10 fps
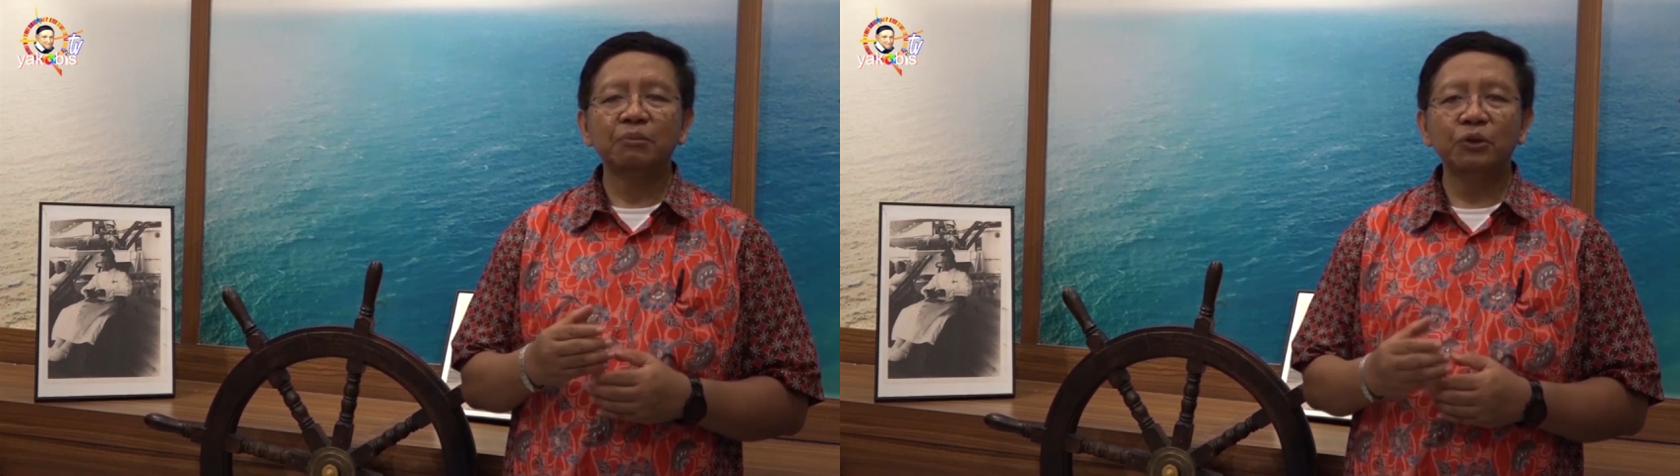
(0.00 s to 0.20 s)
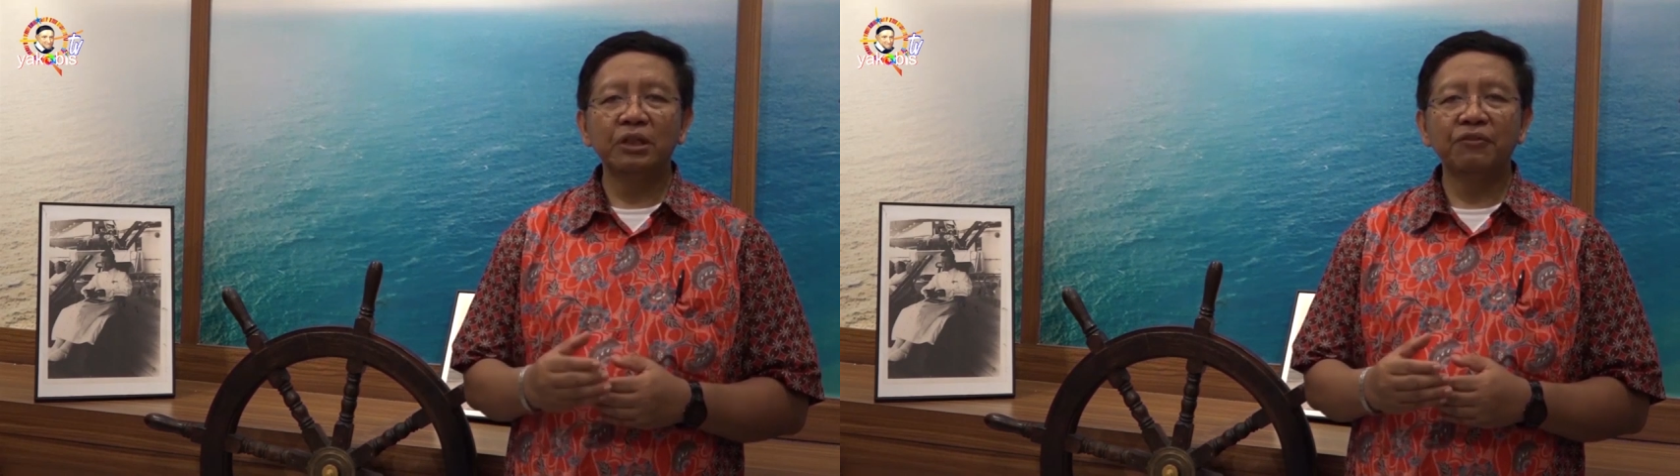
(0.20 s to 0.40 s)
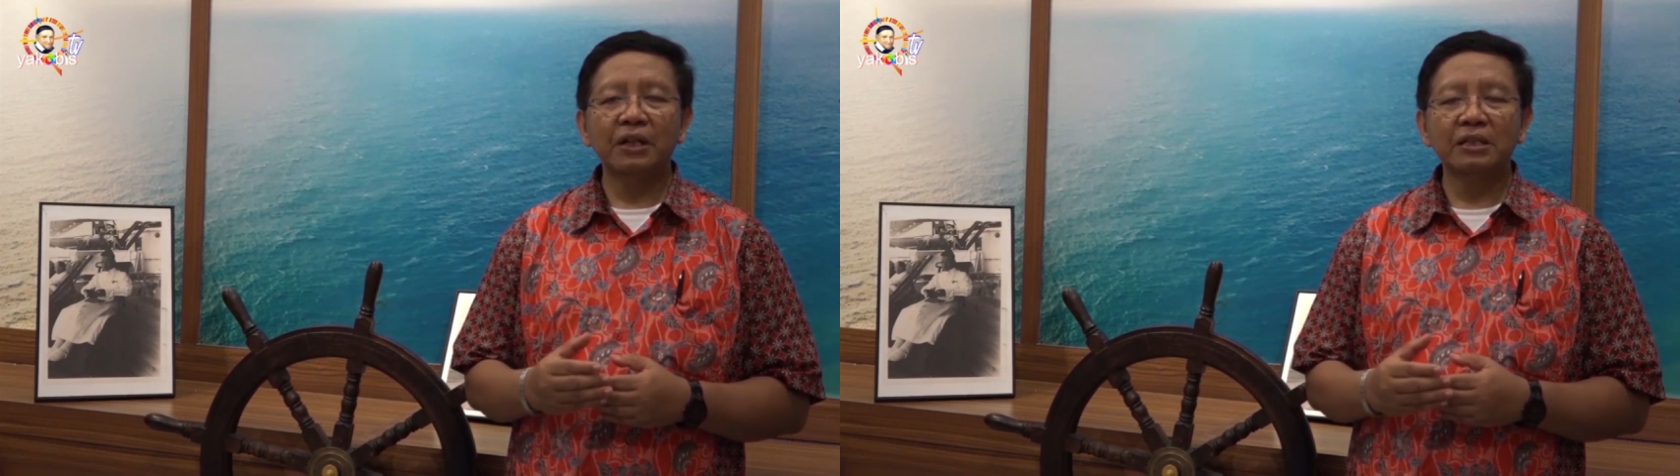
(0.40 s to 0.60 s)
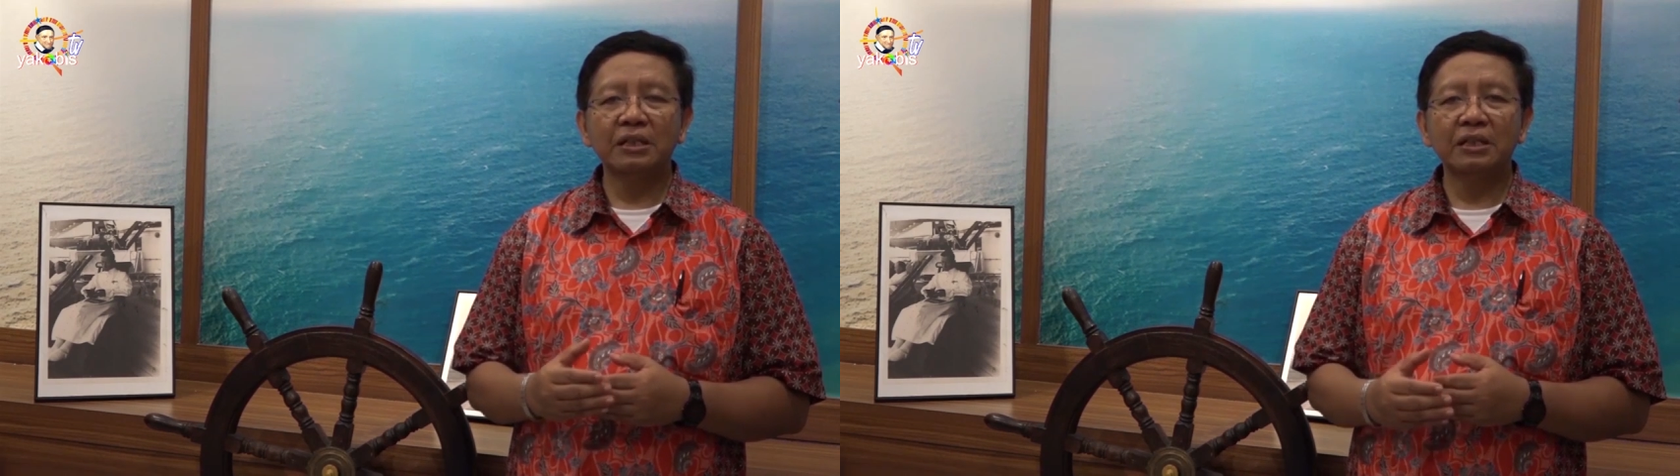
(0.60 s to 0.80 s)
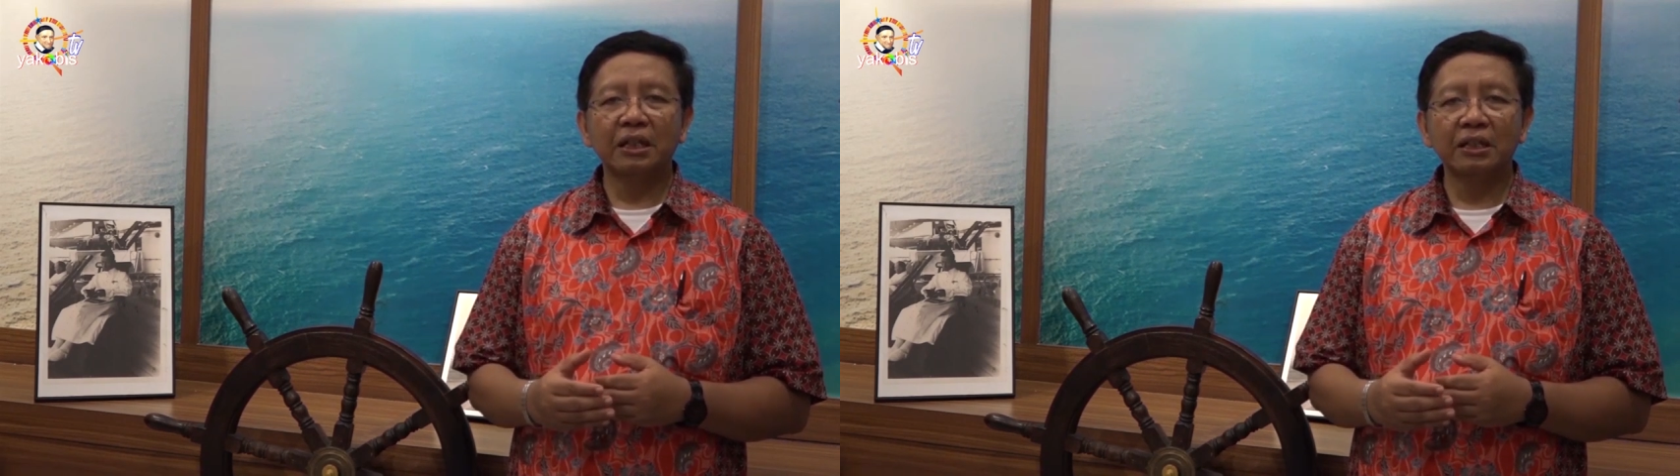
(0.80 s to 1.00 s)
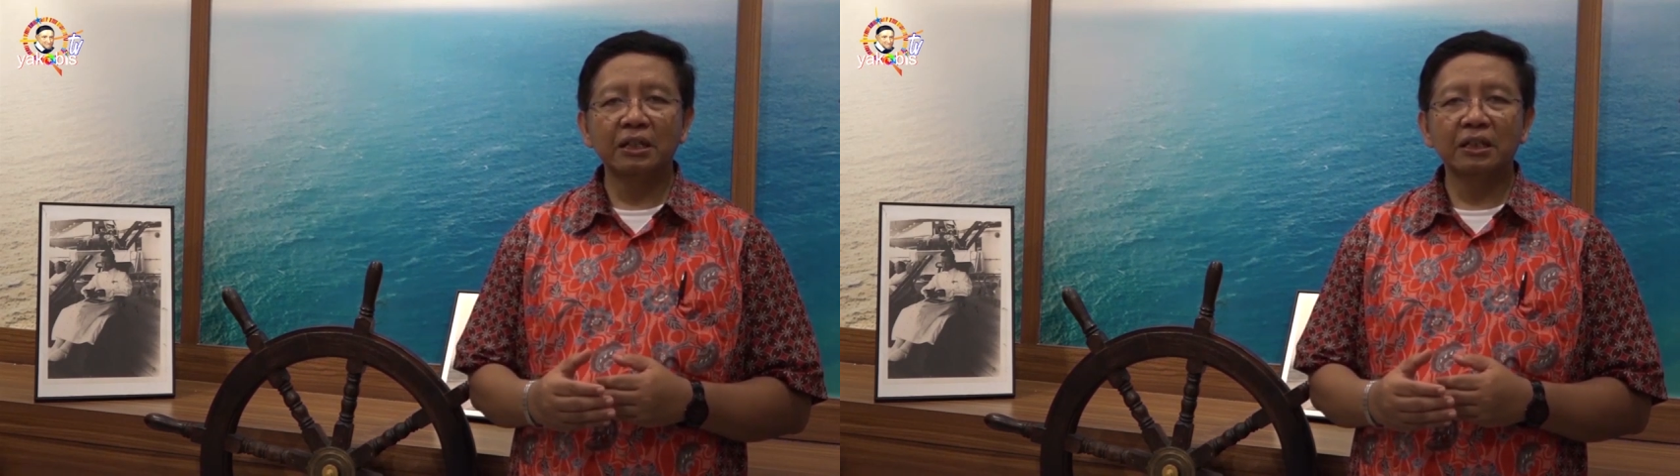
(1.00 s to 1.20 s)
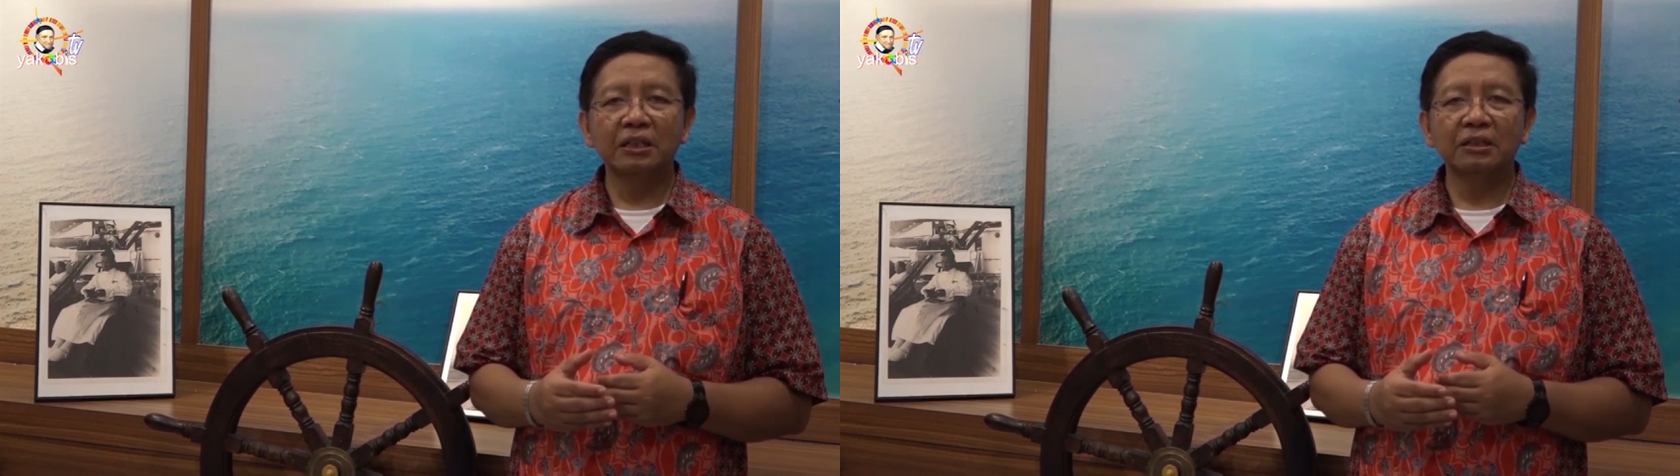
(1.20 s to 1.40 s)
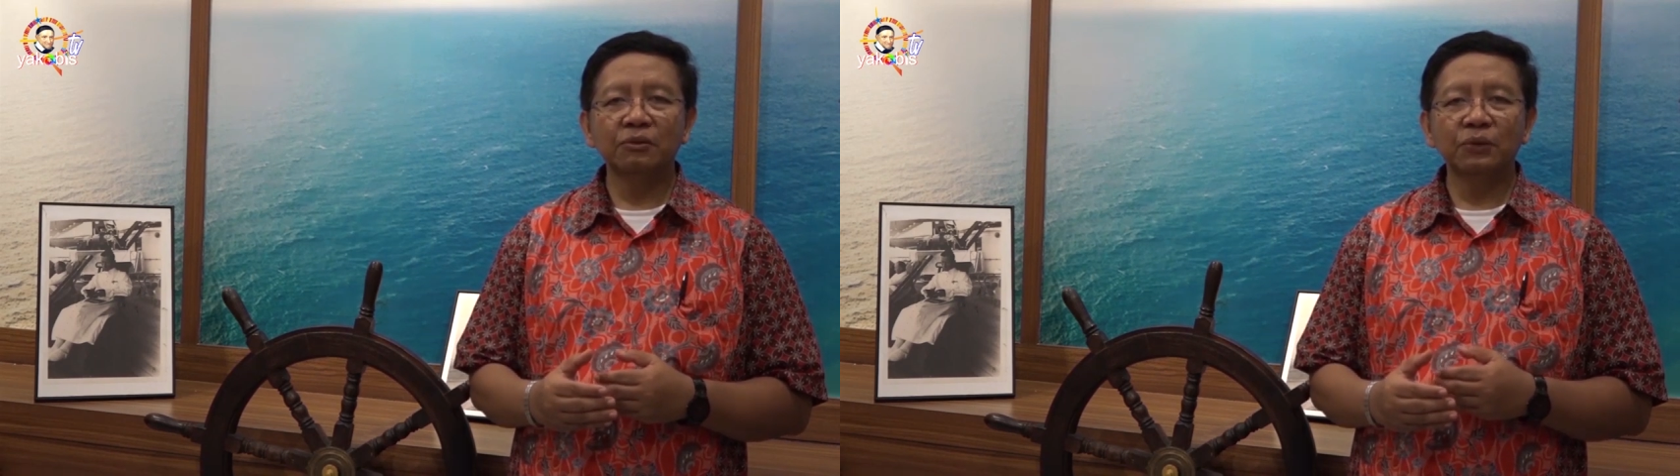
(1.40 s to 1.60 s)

motivasi saya